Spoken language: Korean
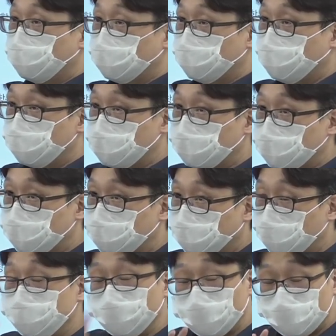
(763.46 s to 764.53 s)

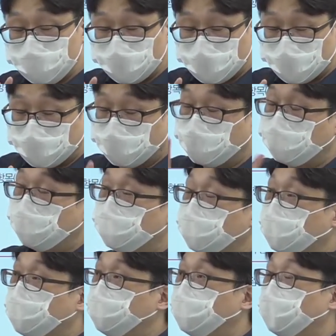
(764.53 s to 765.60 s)
기동시키시고할 수 있습니다.
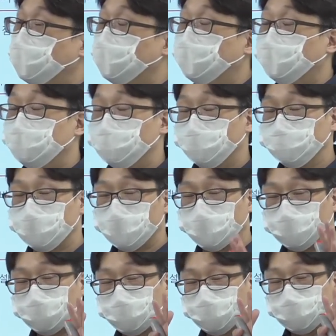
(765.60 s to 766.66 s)
그러려면 좀
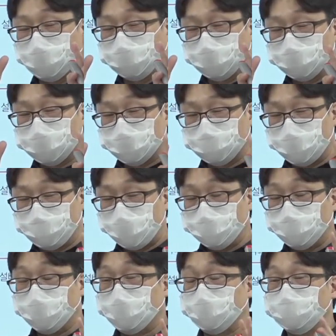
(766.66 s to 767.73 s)
전에 그 동력 제어반
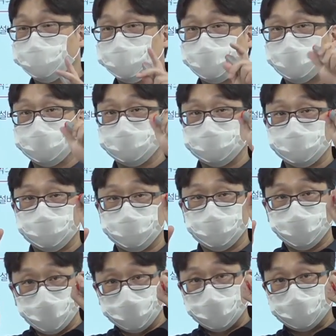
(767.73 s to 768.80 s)
판넬에서 제가
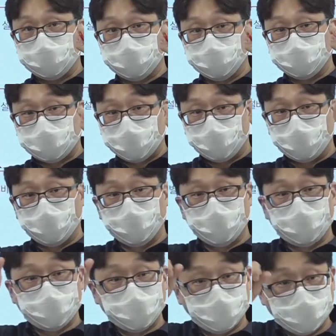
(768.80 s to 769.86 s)
수동 났던 걸 다 뭘로
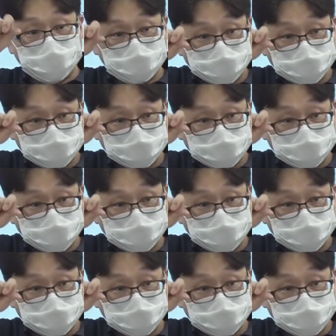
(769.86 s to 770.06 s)
놓고요?